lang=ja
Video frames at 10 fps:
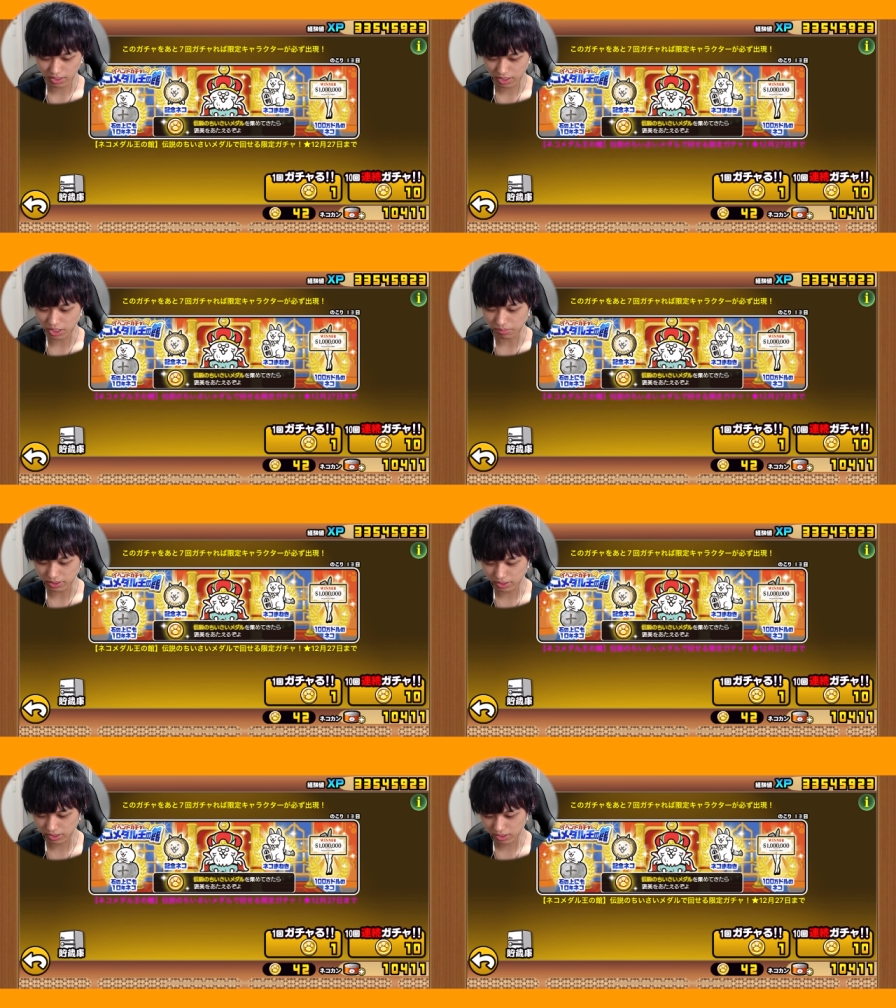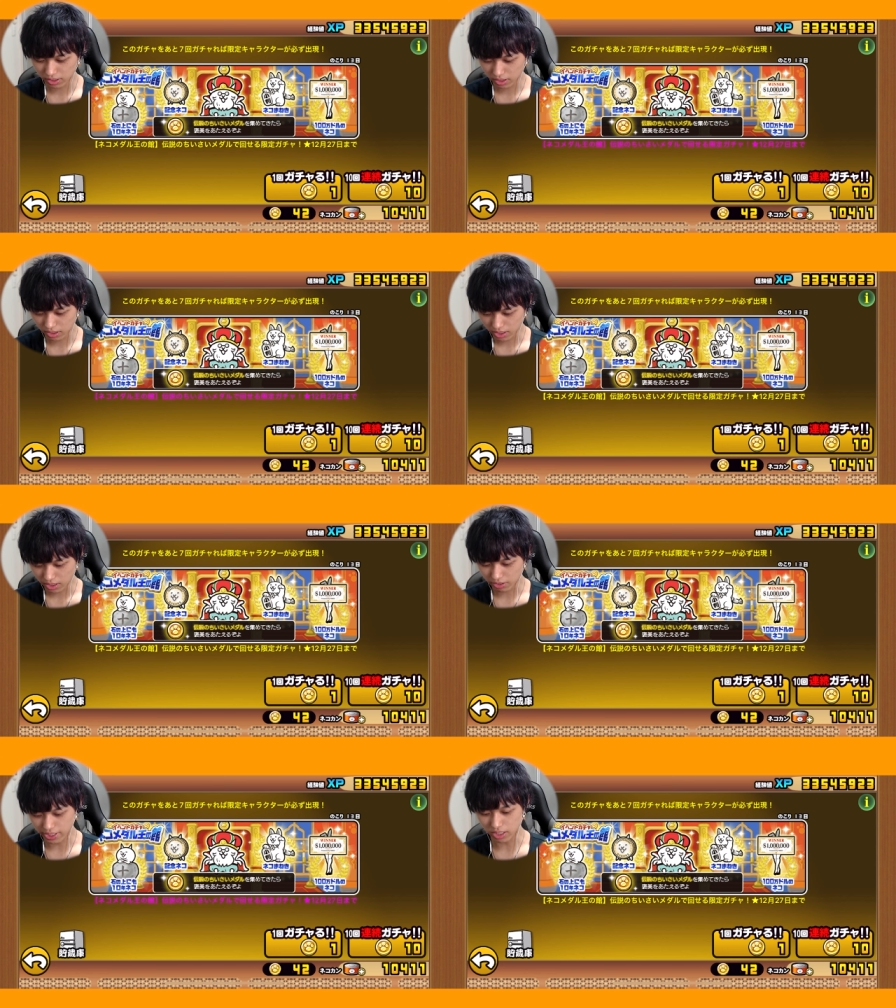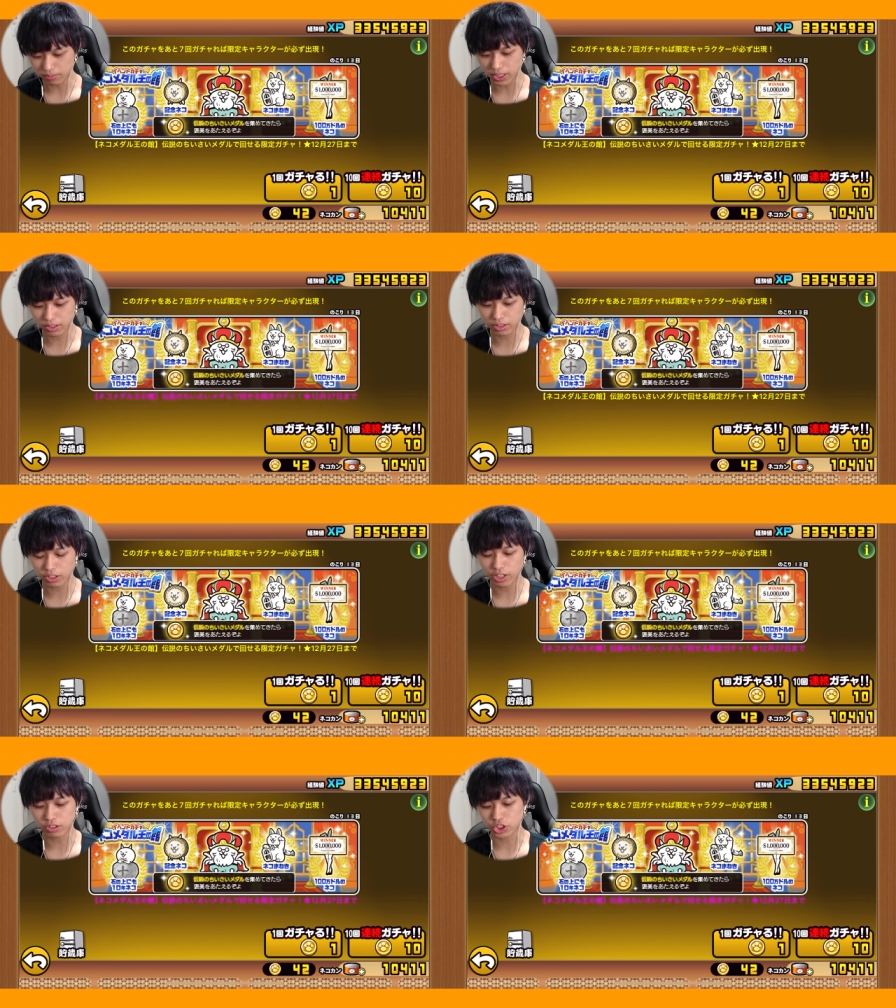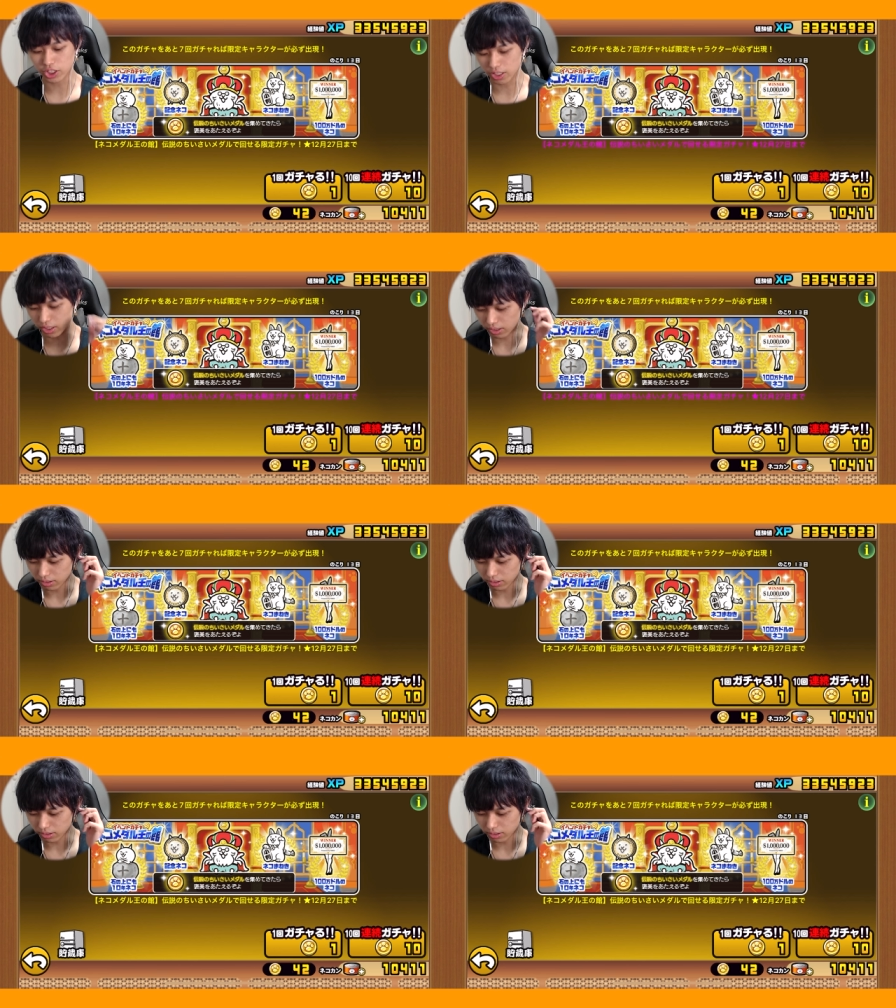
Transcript: 言います。これ100万ドルの猫欲しいな。